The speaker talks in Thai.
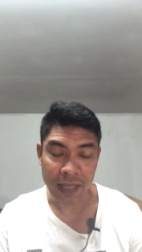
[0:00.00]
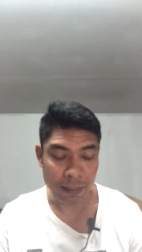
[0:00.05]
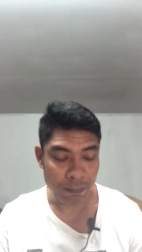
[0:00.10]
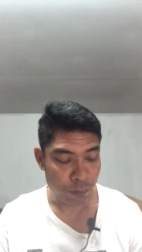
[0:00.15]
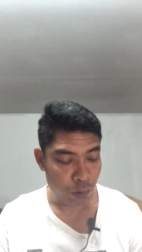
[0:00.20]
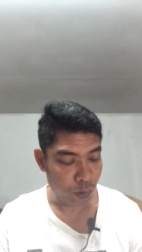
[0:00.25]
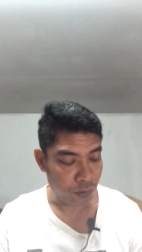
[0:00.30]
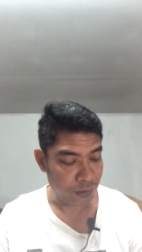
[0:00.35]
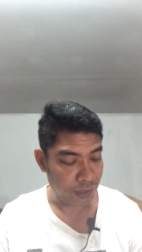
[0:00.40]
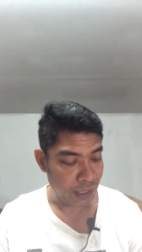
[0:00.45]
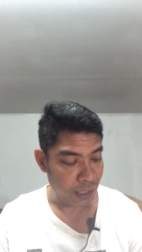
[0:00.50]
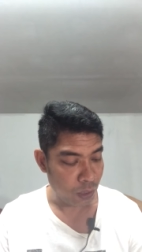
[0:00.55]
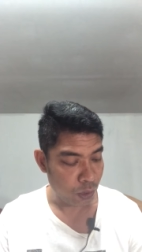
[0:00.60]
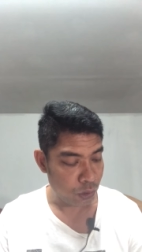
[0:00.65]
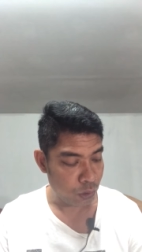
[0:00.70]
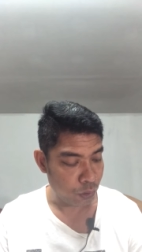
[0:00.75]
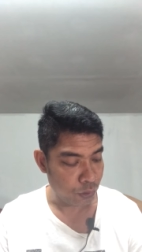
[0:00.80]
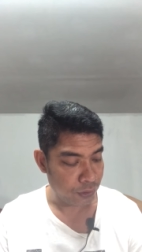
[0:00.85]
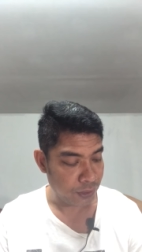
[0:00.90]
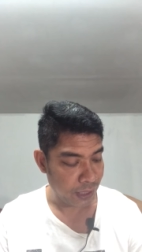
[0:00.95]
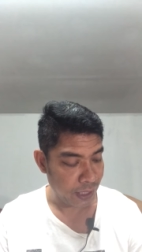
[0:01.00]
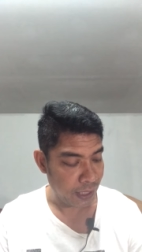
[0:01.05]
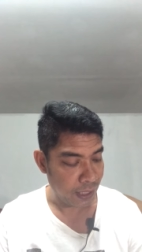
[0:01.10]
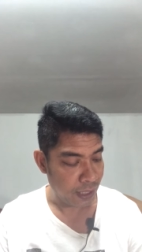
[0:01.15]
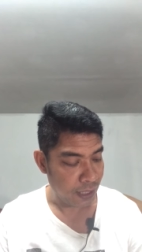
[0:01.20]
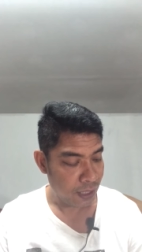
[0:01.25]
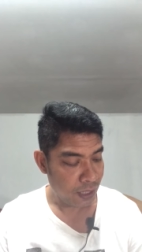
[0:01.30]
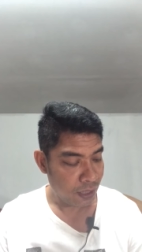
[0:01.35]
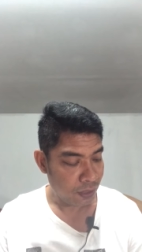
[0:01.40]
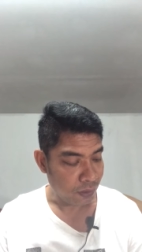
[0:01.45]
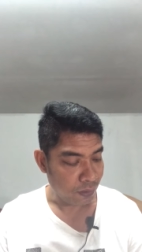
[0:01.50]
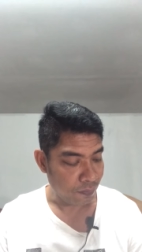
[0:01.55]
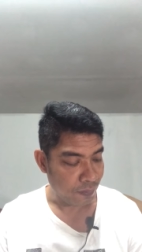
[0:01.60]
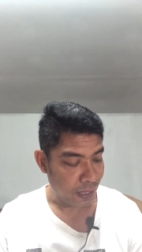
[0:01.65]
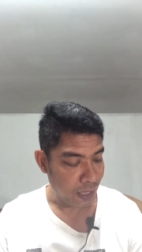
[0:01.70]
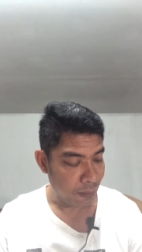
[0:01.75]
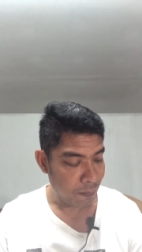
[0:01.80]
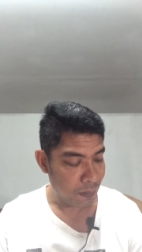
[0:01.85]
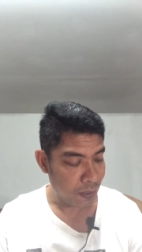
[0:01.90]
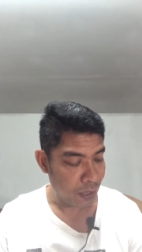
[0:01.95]
113.4 ลดจุด4ส่วน
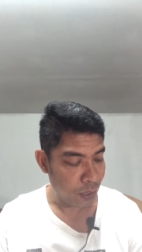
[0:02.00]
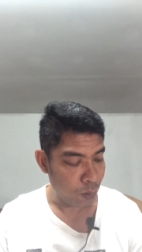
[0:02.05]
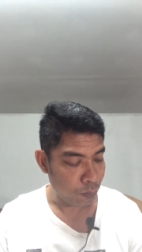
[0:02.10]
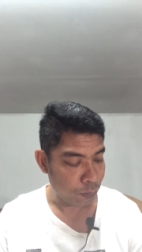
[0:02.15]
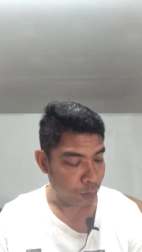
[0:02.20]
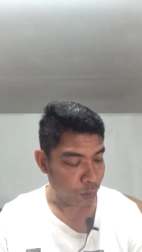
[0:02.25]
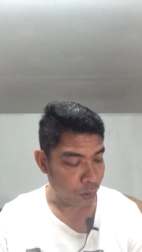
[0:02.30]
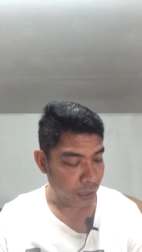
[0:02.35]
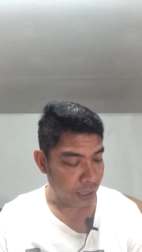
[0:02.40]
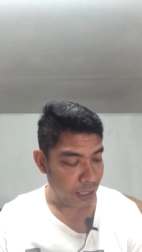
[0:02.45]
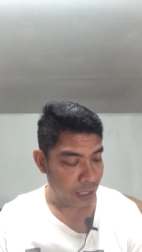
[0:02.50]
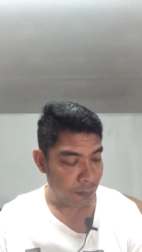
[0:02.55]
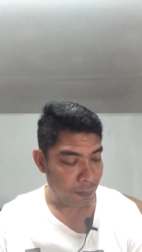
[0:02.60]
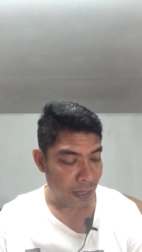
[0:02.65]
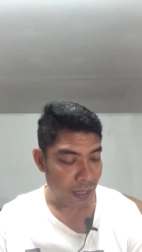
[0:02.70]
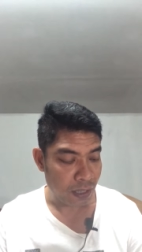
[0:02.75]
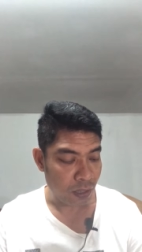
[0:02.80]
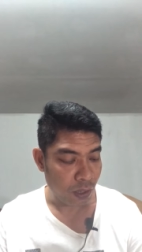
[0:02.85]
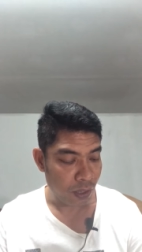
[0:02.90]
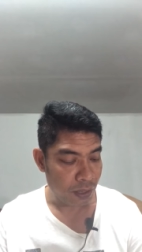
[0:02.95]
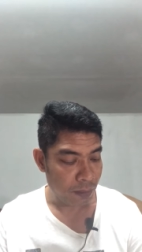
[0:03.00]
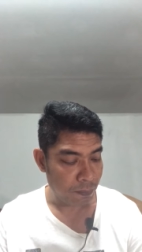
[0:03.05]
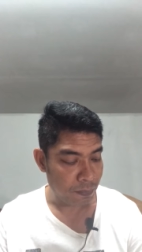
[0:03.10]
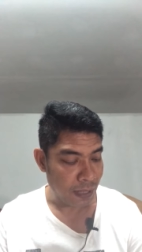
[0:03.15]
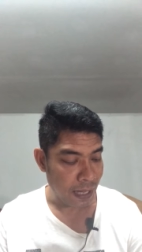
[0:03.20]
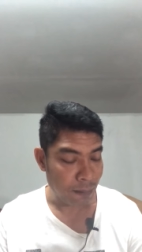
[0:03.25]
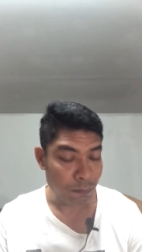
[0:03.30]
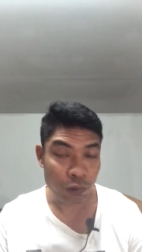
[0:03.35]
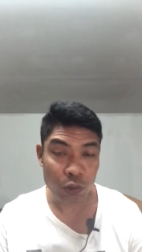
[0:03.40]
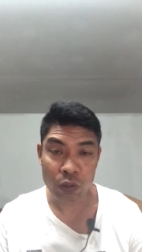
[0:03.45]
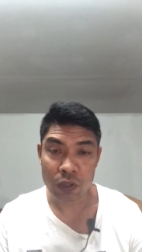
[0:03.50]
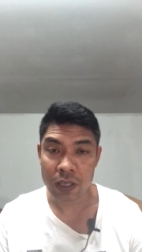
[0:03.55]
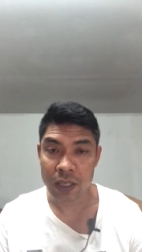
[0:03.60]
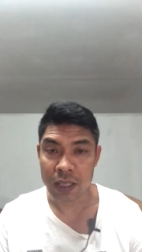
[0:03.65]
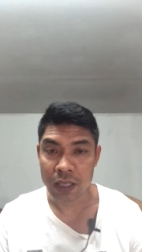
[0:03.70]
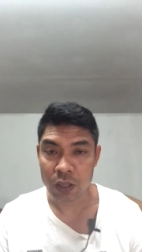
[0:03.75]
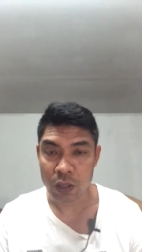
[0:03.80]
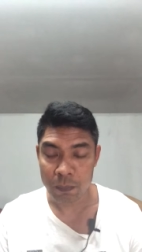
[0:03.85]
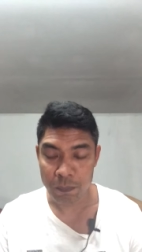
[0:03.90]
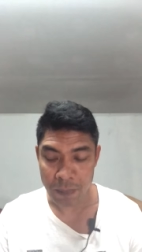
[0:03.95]
ฝ่ายน้ำเงินหนุ่มสุรินนี่ มา
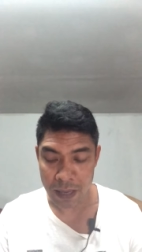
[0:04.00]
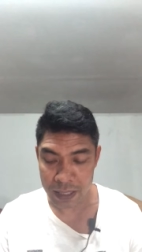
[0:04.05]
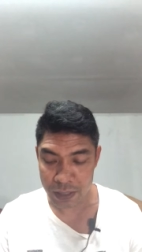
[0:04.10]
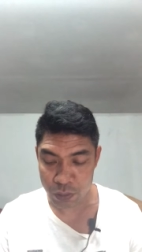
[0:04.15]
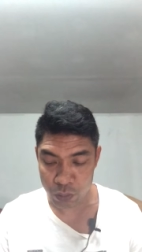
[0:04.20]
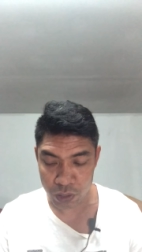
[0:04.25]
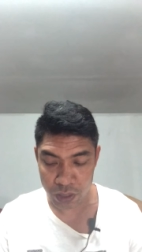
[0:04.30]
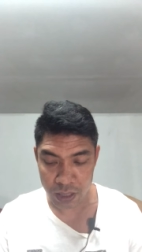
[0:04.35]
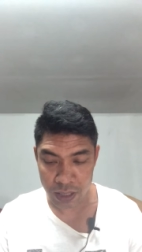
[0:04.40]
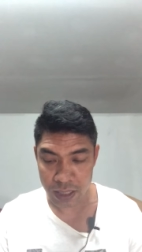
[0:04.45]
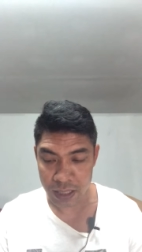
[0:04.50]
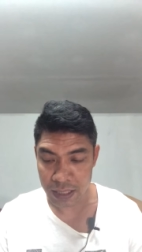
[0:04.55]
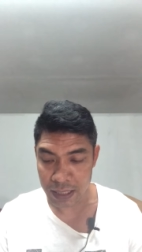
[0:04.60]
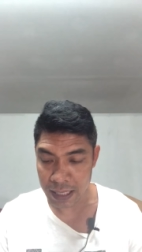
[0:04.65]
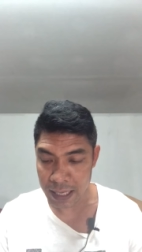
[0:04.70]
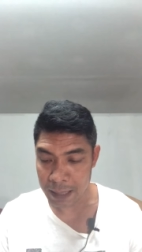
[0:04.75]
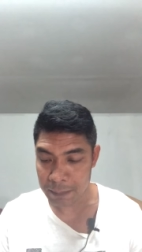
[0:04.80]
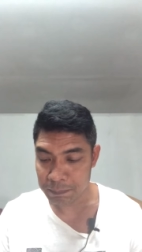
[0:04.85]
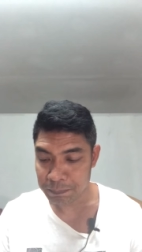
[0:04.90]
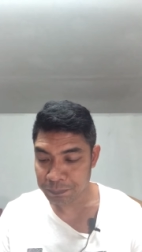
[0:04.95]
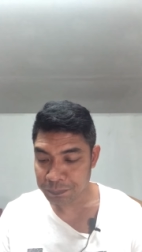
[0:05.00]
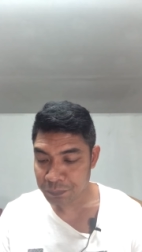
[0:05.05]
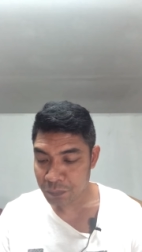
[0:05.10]
113.1 ลดไปจุด1นะครับ